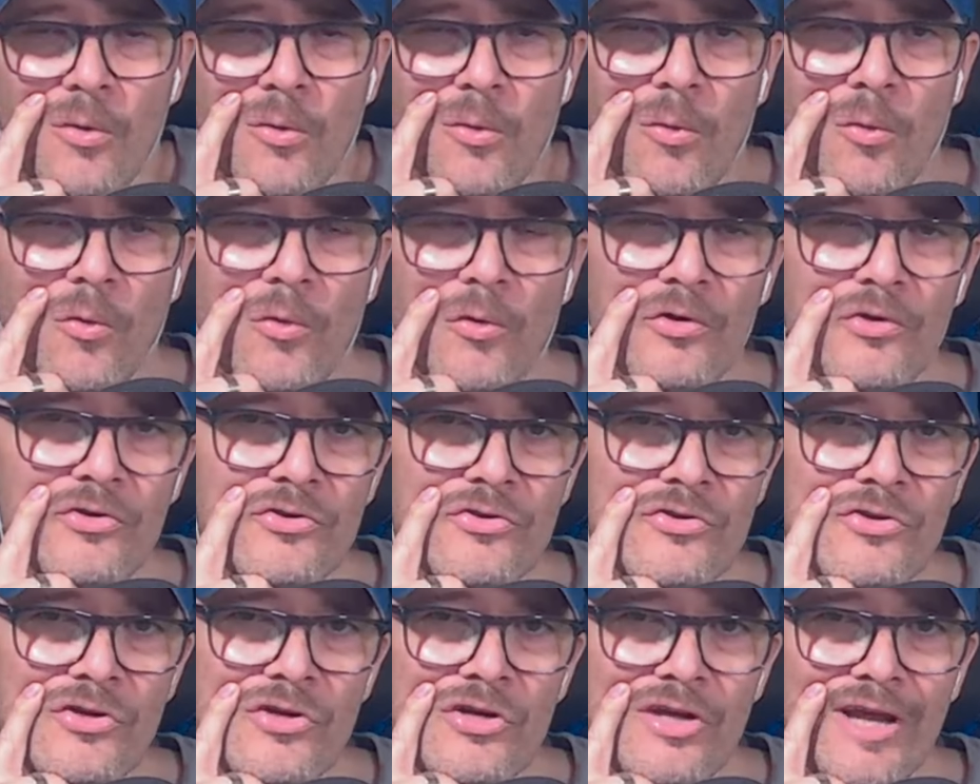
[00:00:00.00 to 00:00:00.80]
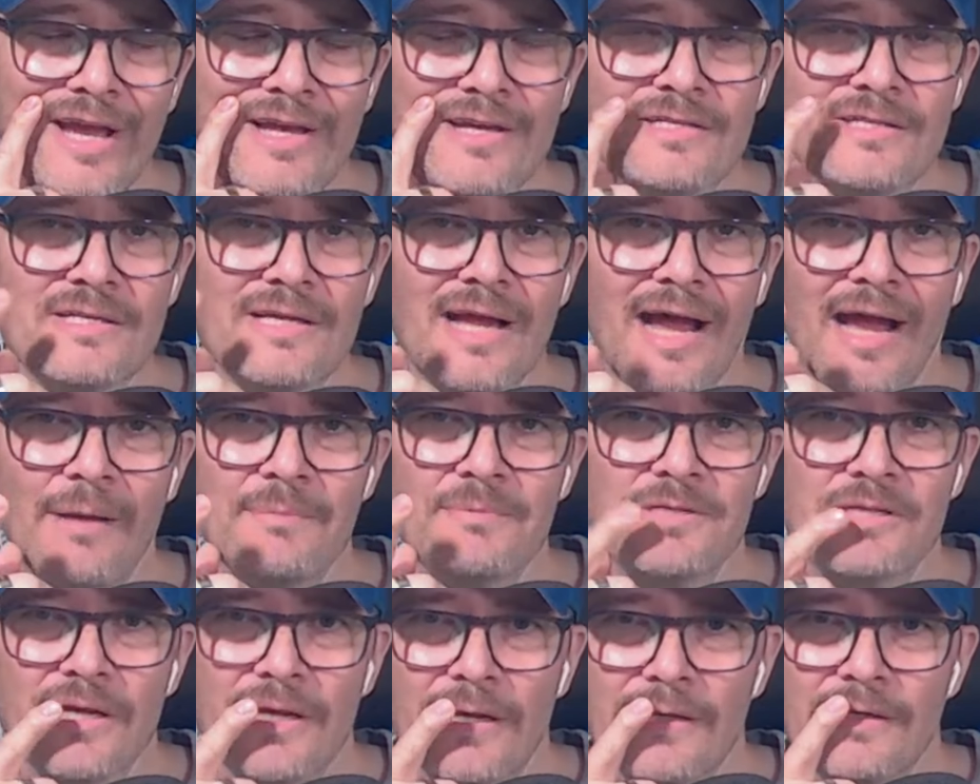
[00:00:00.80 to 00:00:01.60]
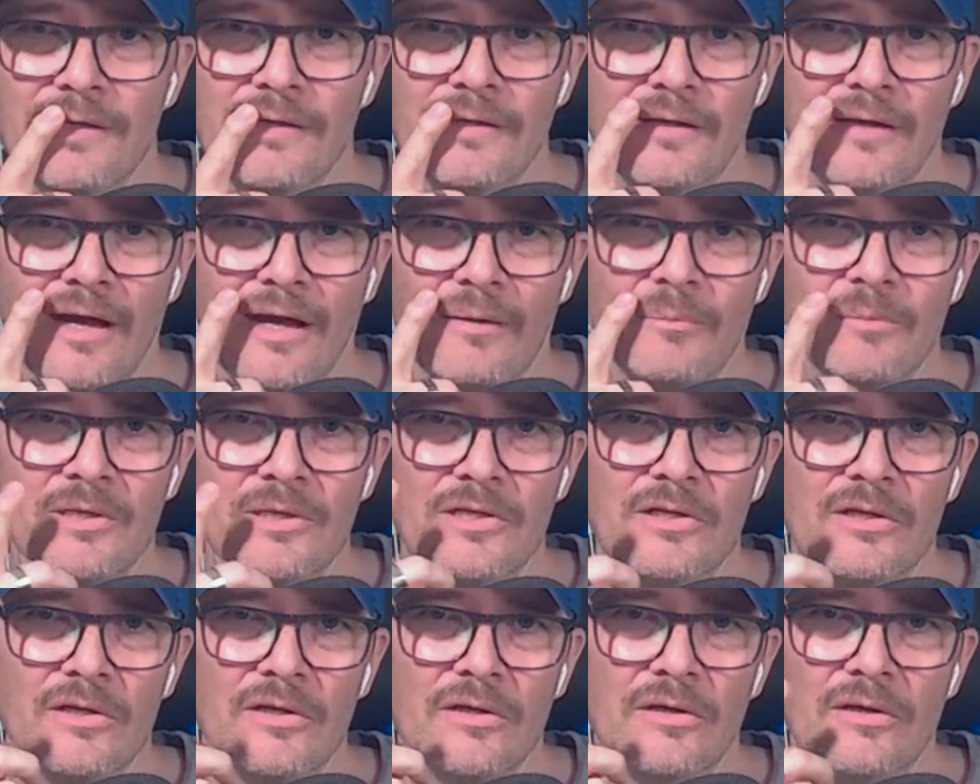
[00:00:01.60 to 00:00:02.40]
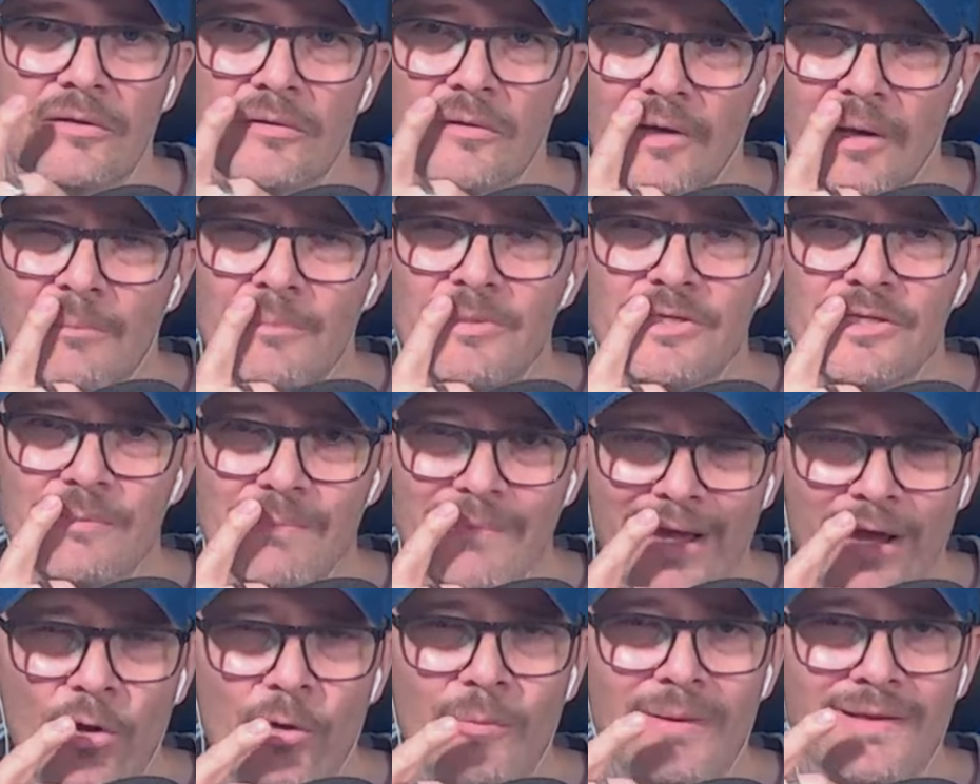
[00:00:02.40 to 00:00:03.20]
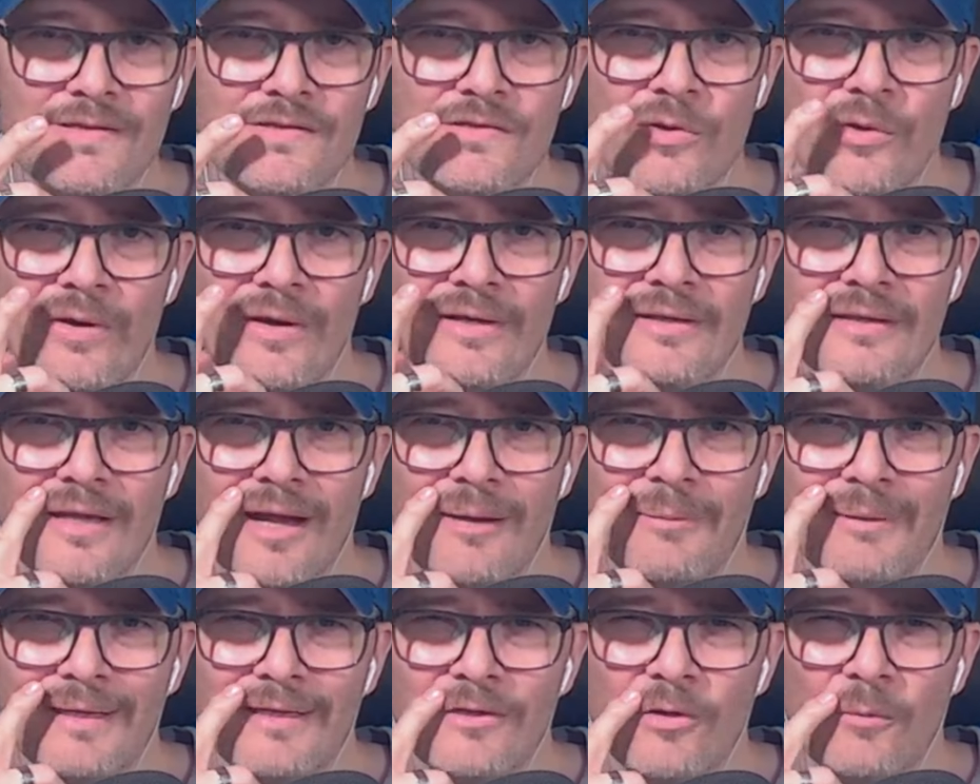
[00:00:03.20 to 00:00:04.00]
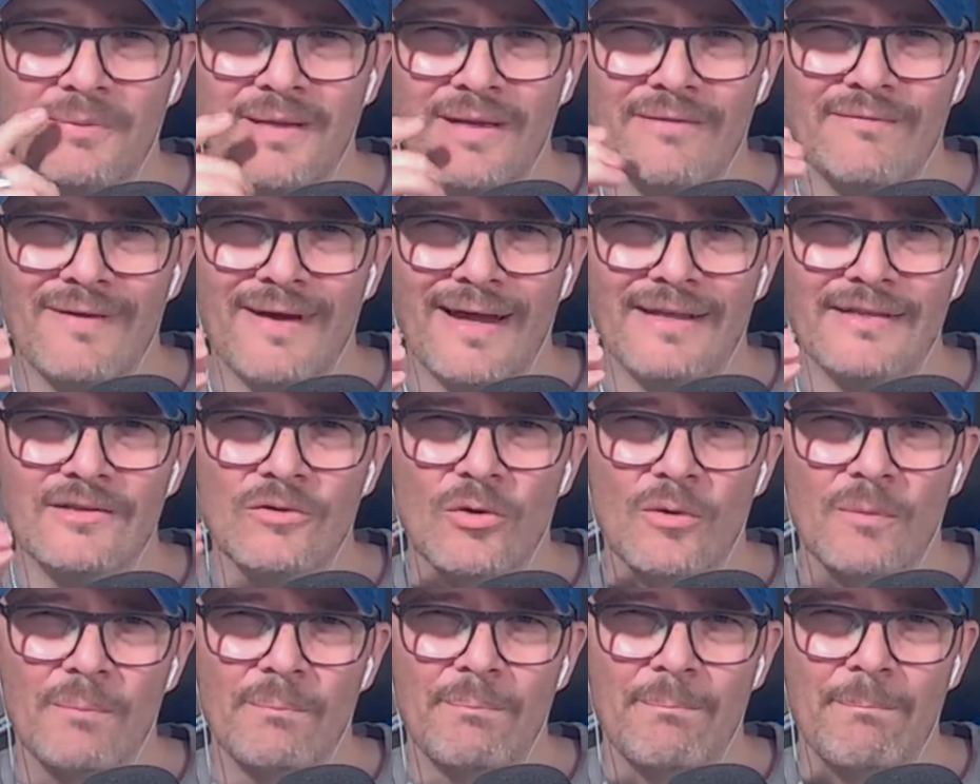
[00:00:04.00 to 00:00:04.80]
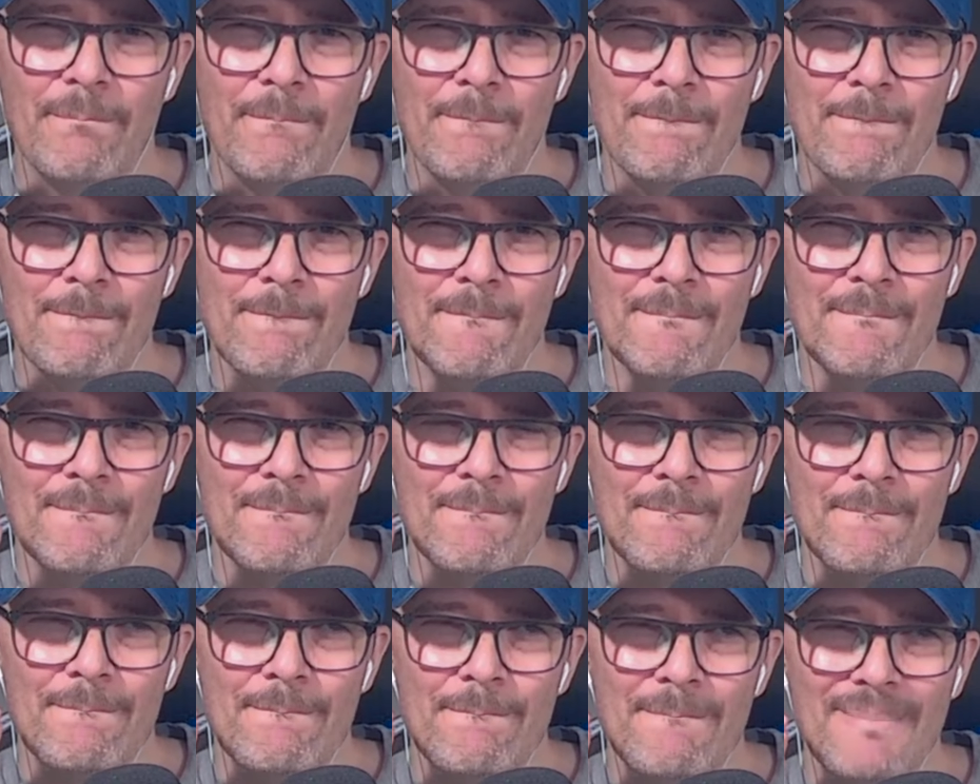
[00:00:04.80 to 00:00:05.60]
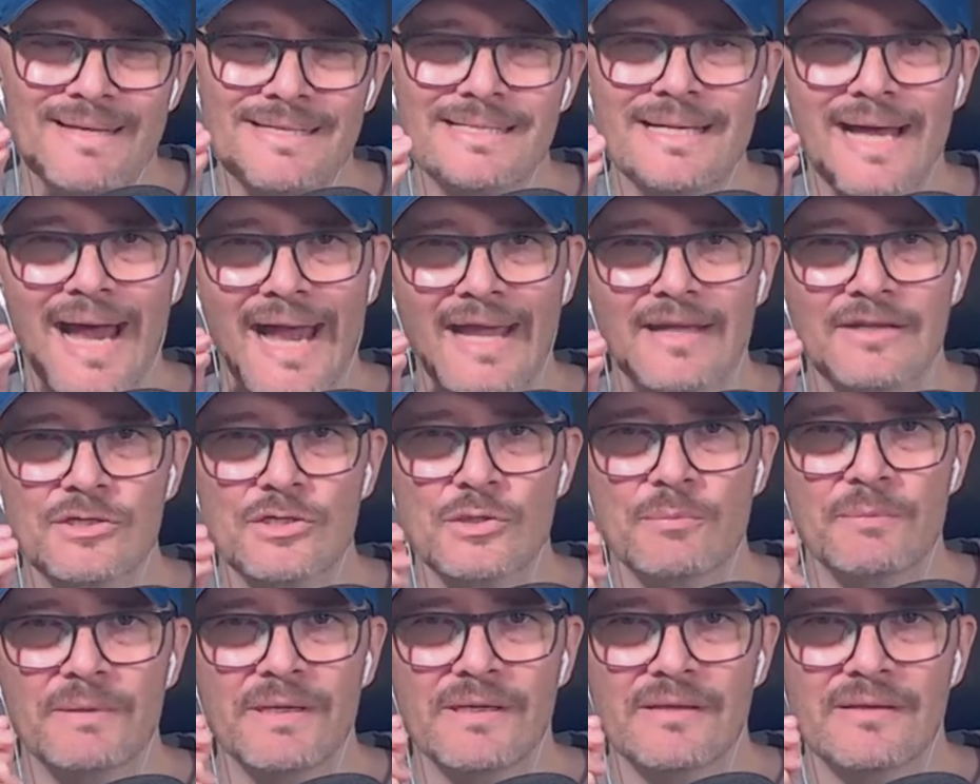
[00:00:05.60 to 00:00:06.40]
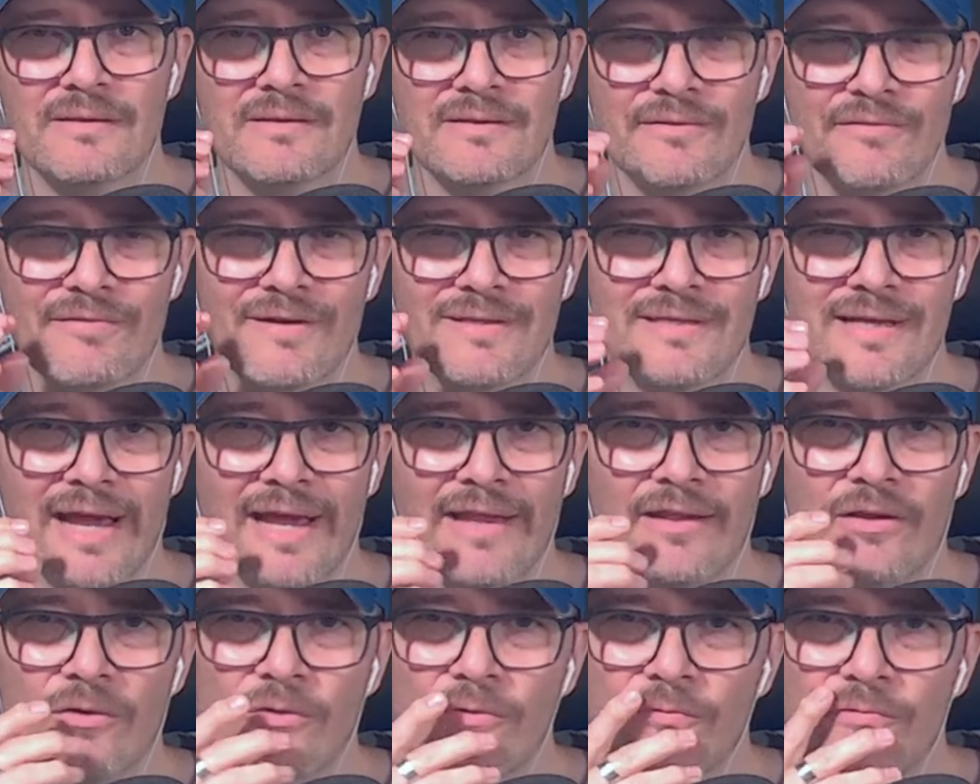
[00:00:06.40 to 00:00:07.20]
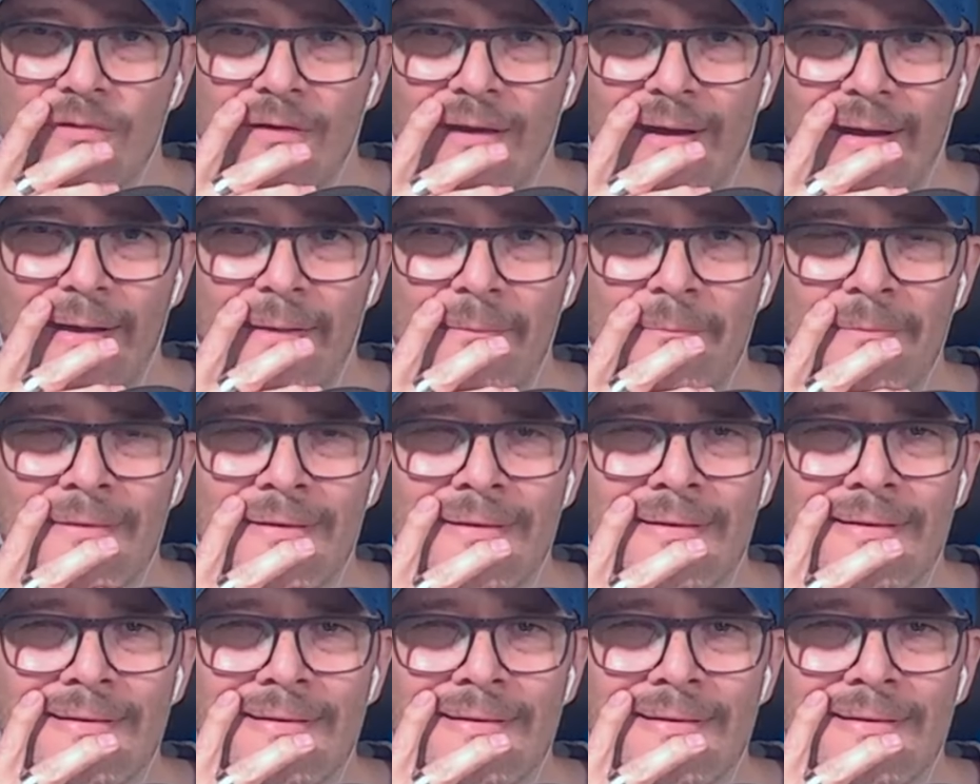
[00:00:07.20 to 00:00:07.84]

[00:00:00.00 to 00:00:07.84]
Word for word: Und äh, erste Halbzeit äh, hat mich äh, ein bisschen mehr überzeugt, aber ich glaube, da waren die auch mh, hm, besser eingespielt, die Verteidigung vor allem